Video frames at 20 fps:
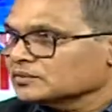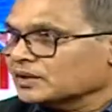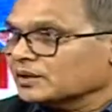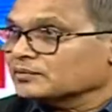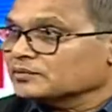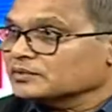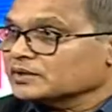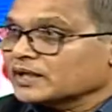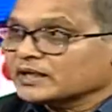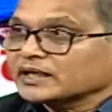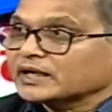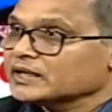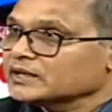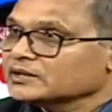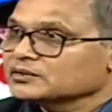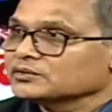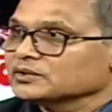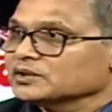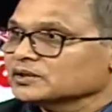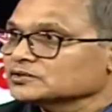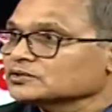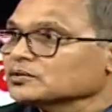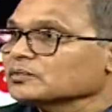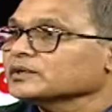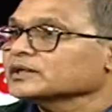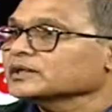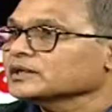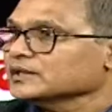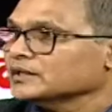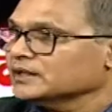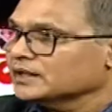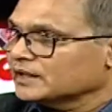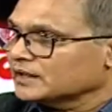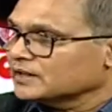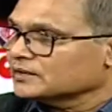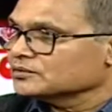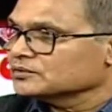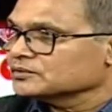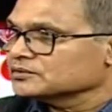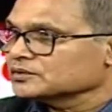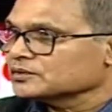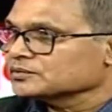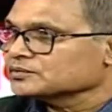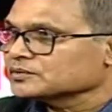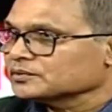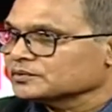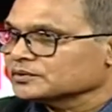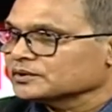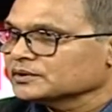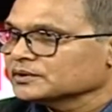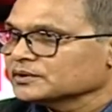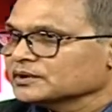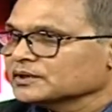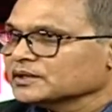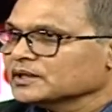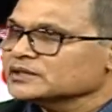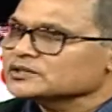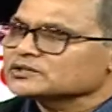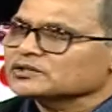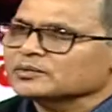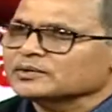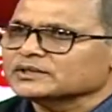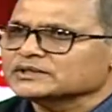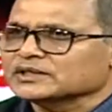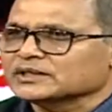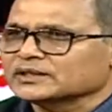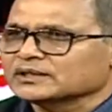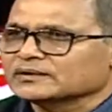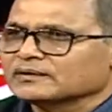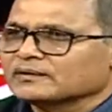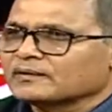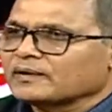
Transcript: এবং একা খেত না সবাইকে নিয়ে খেত সবসময় এটা সবাই জানে